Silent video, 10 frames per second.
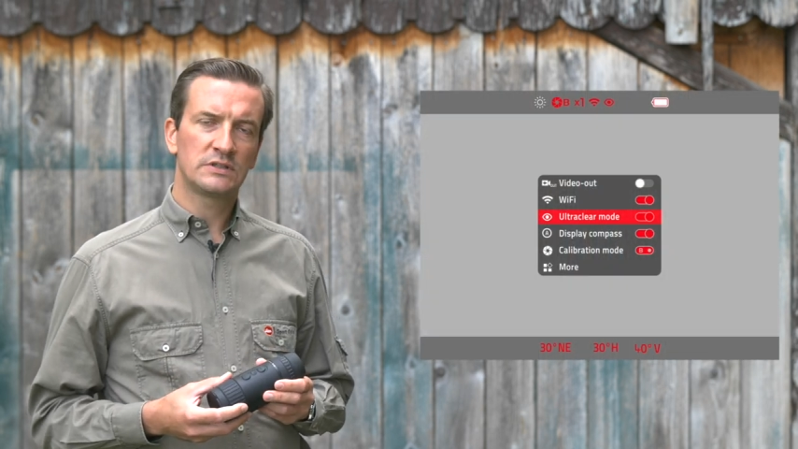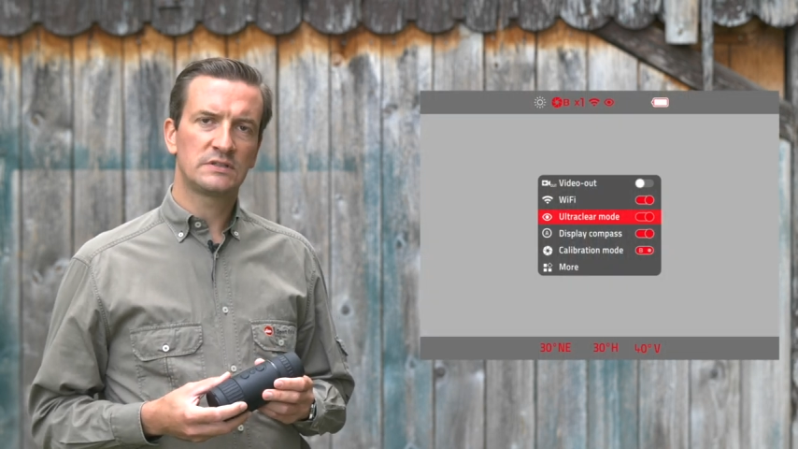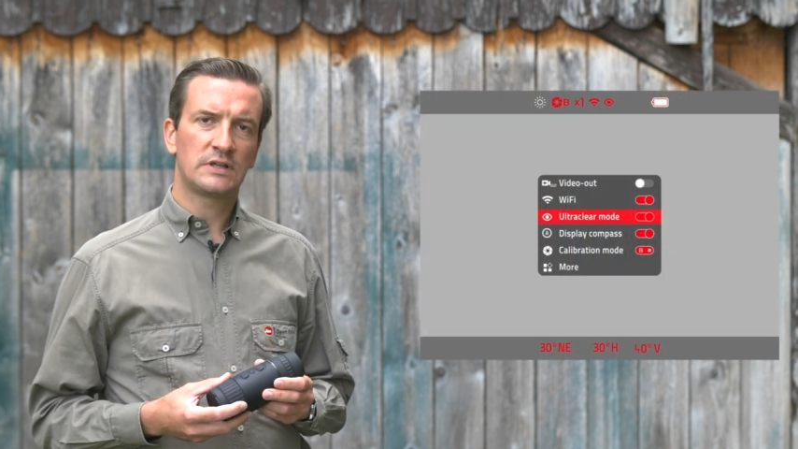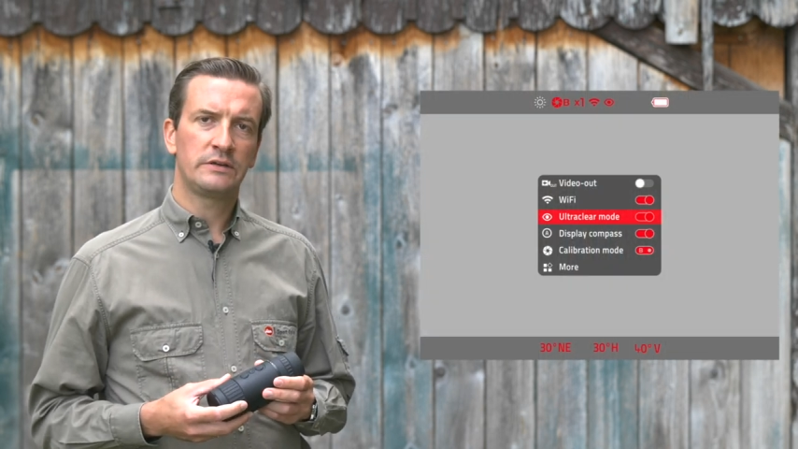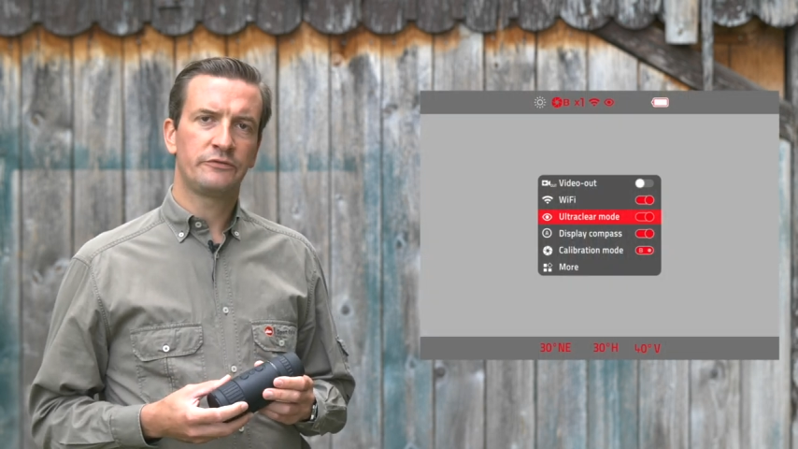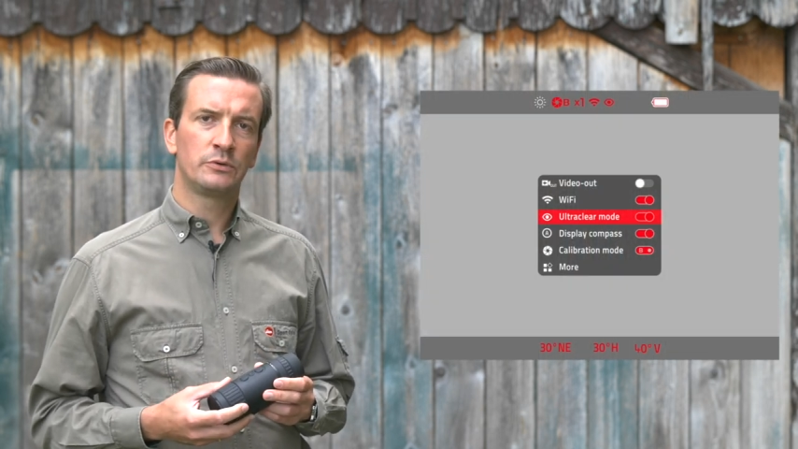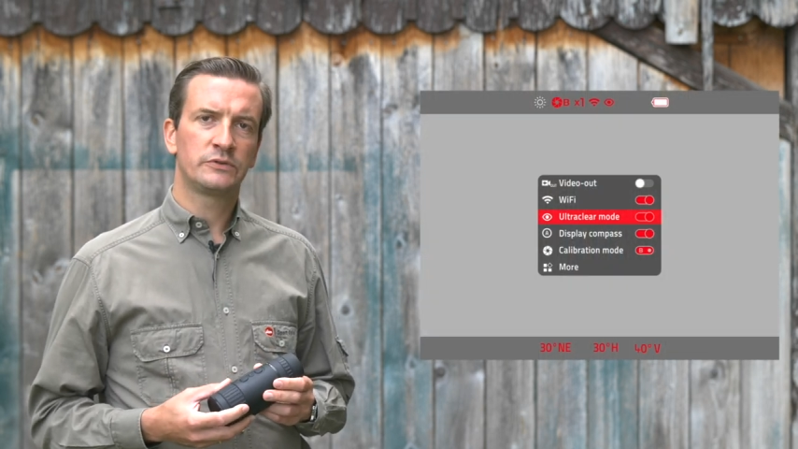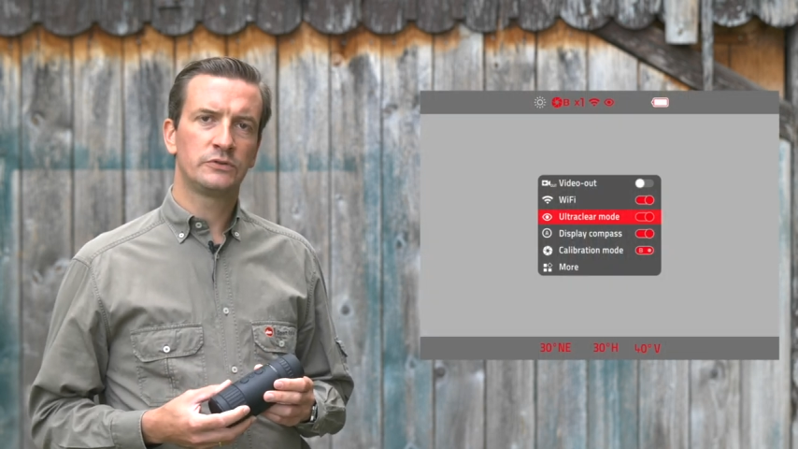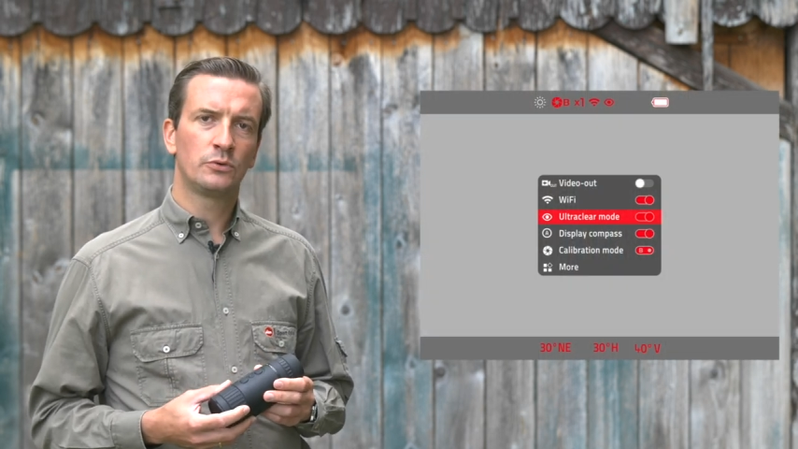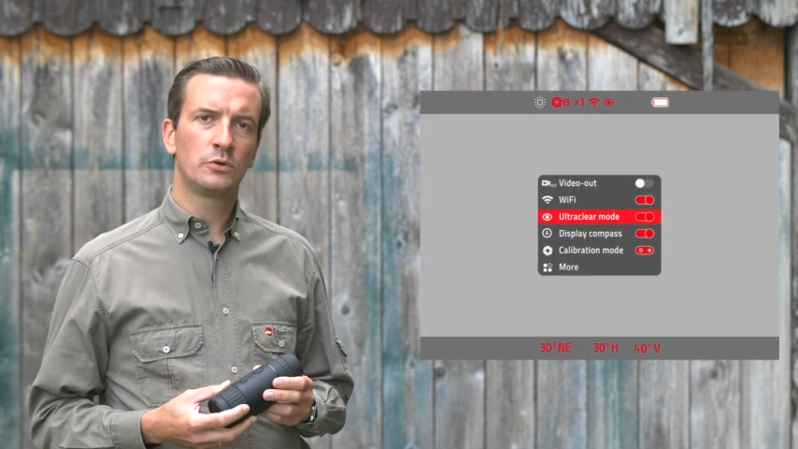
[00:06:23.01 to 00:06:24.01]
Das ist eine
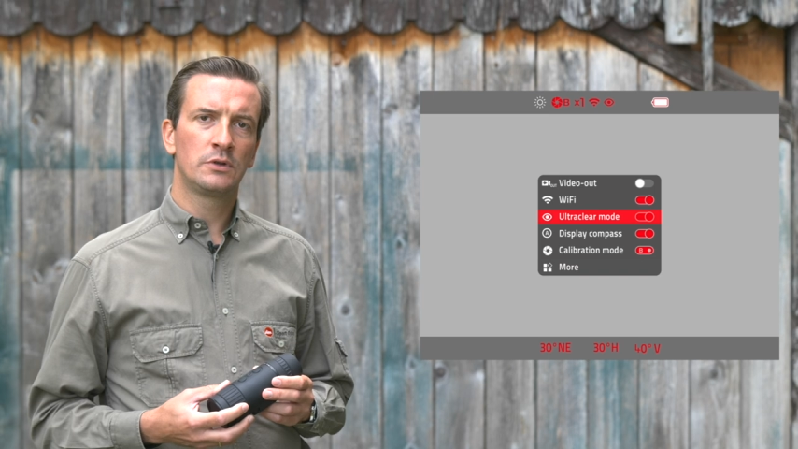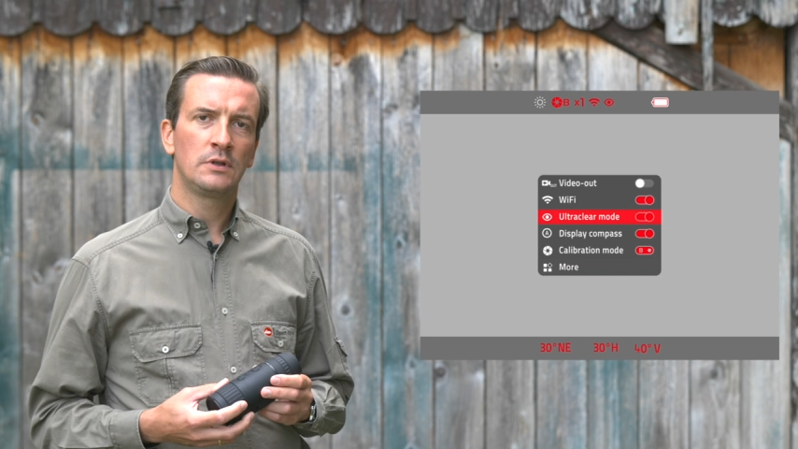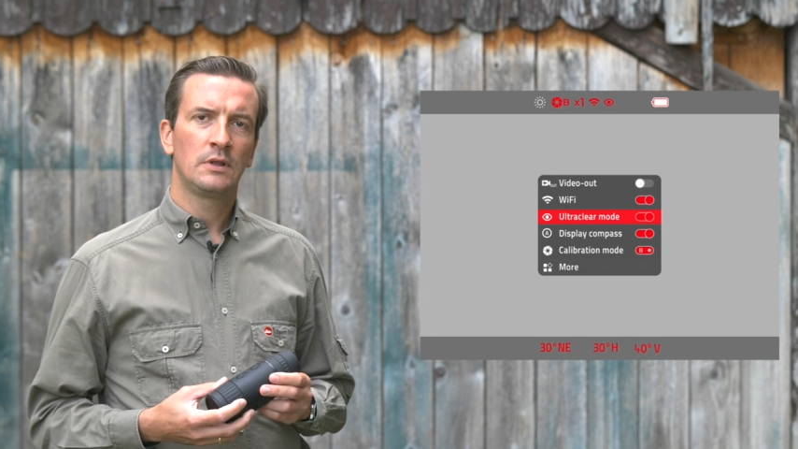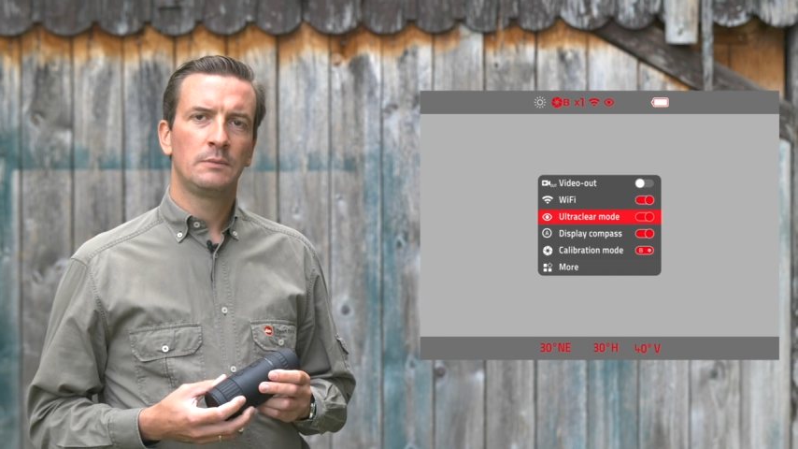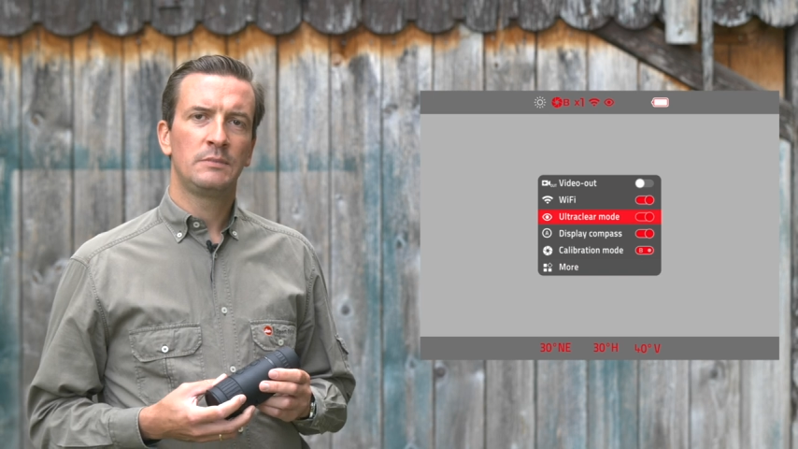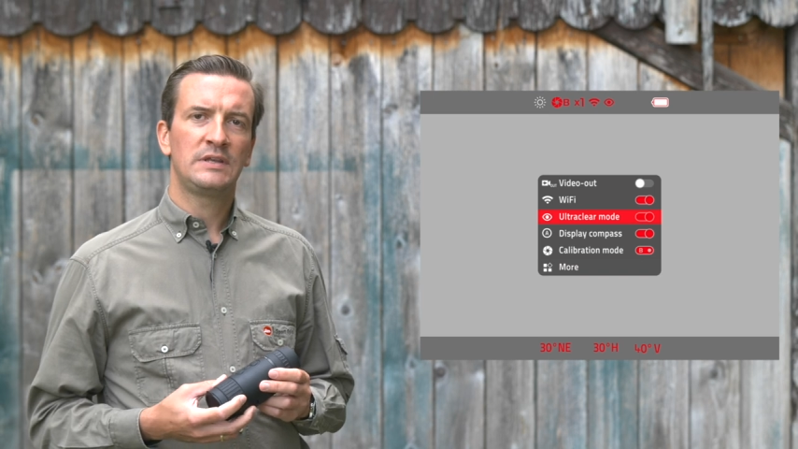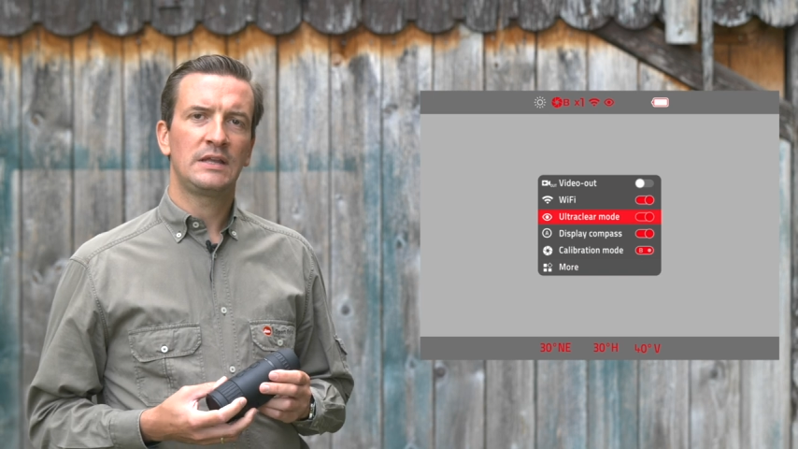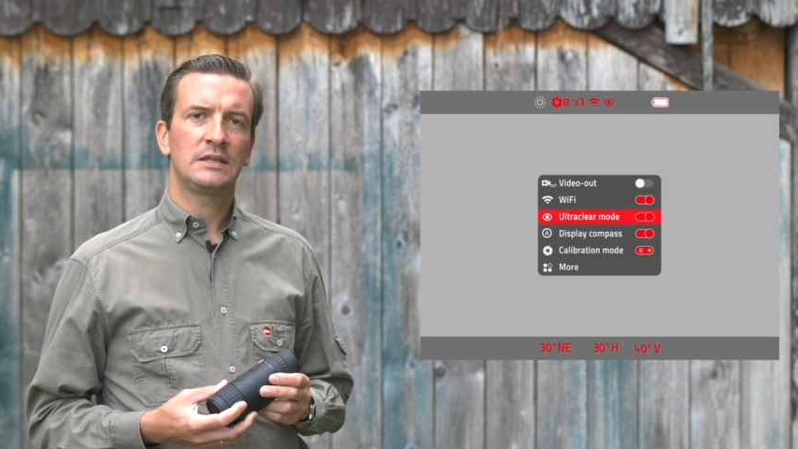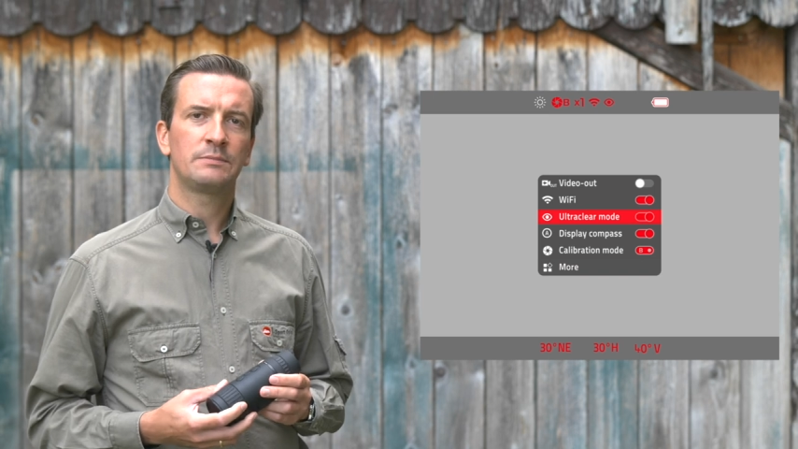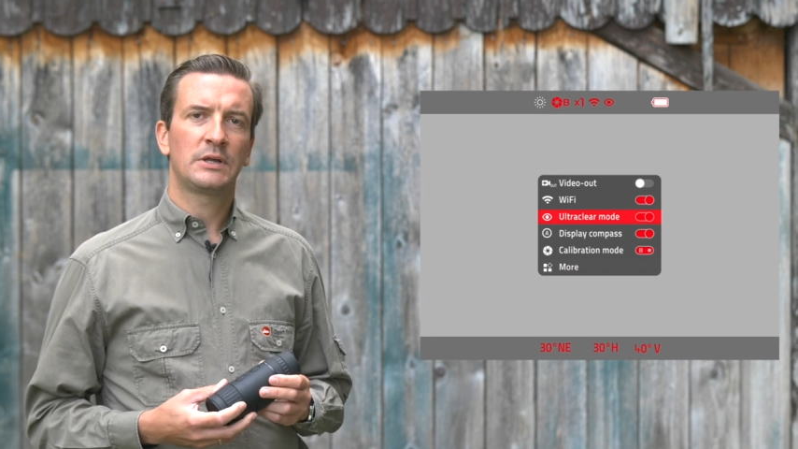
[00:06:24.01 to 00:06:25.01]
Funktion, mit
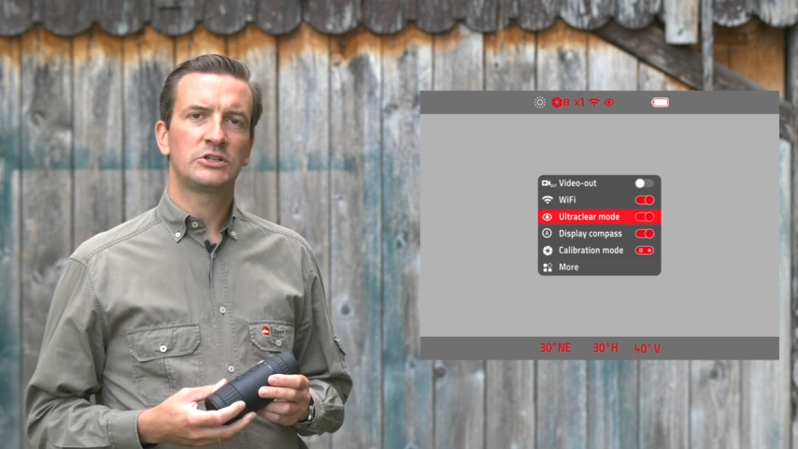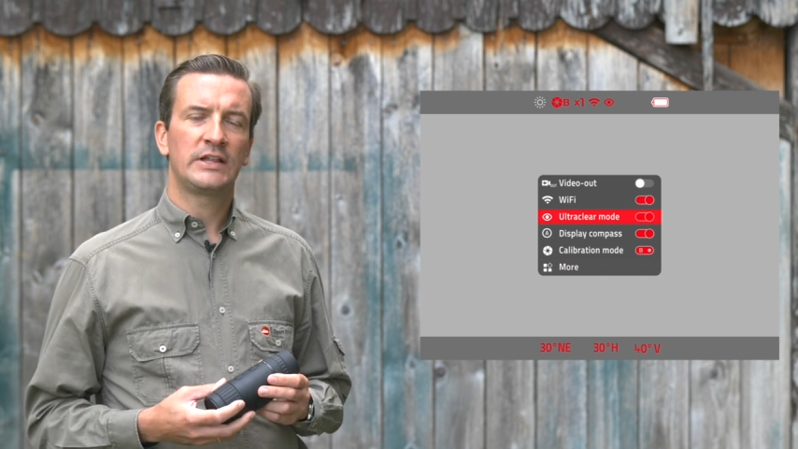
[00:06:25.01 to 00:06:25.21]
der ich bei